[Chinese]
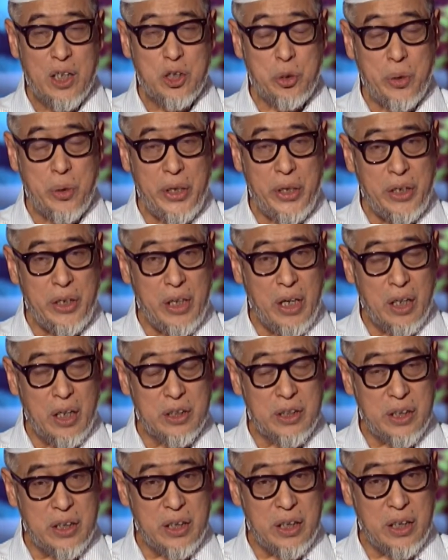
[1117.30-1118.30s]
所以你
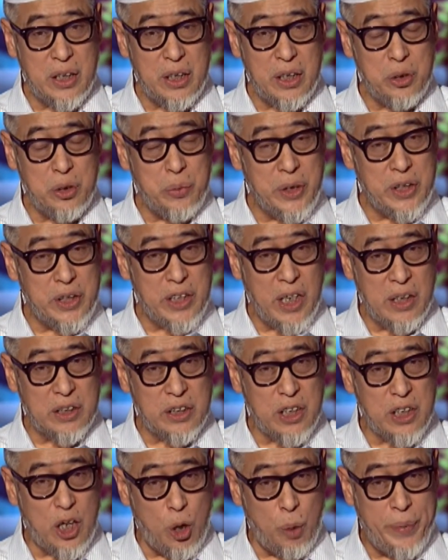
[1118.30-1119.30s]
要是用一
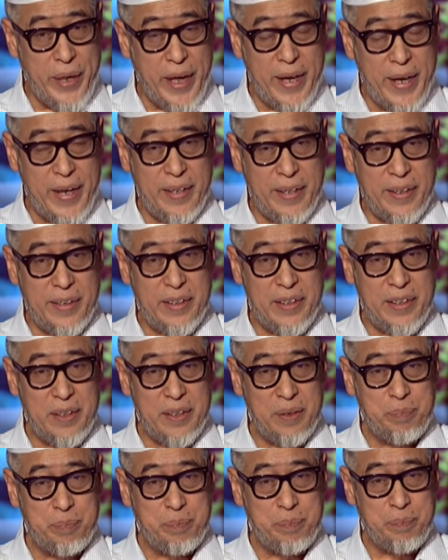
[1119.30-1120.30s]
张照片，
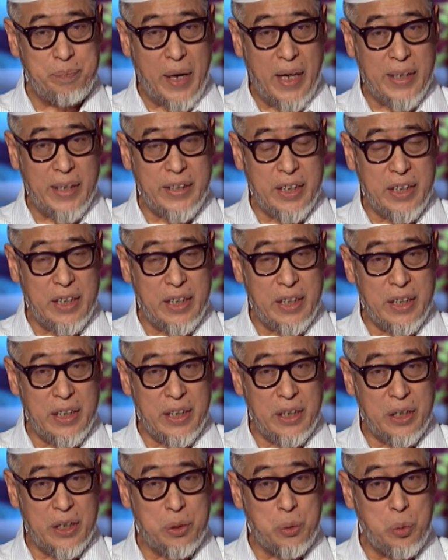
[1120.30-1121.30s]
把这
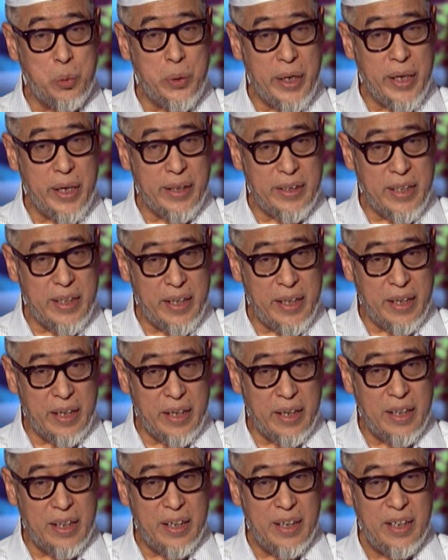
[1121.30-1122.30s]
个枯叶
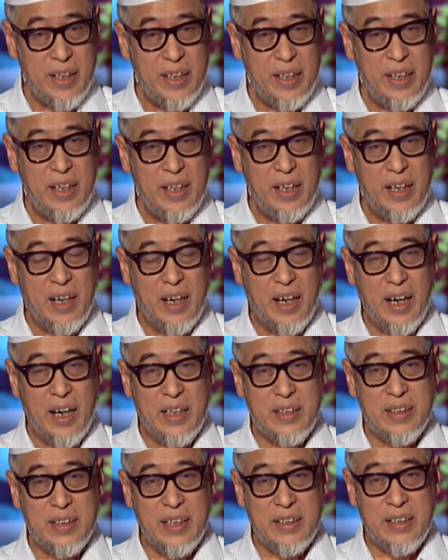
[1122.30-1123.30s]
蝶，
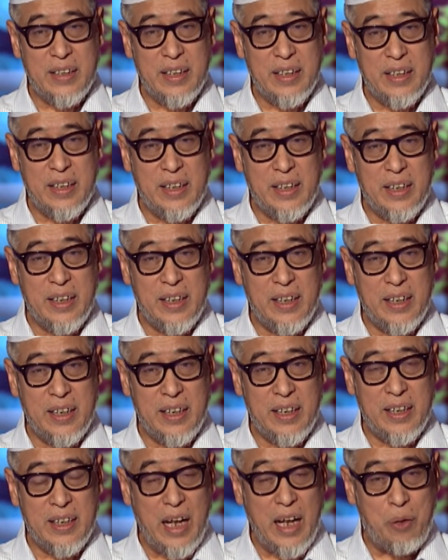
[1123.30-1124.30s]
像这个
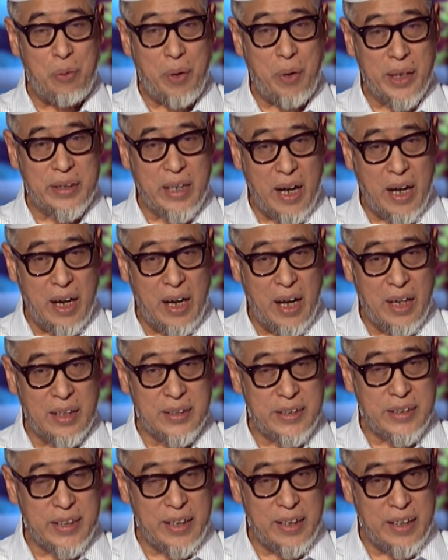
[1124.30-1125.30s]
兰花螳
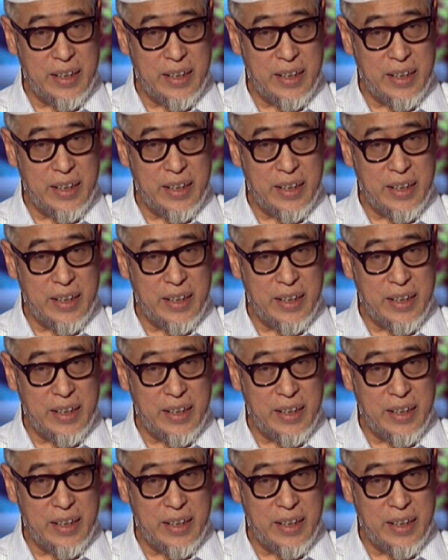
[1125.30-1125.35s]
螂这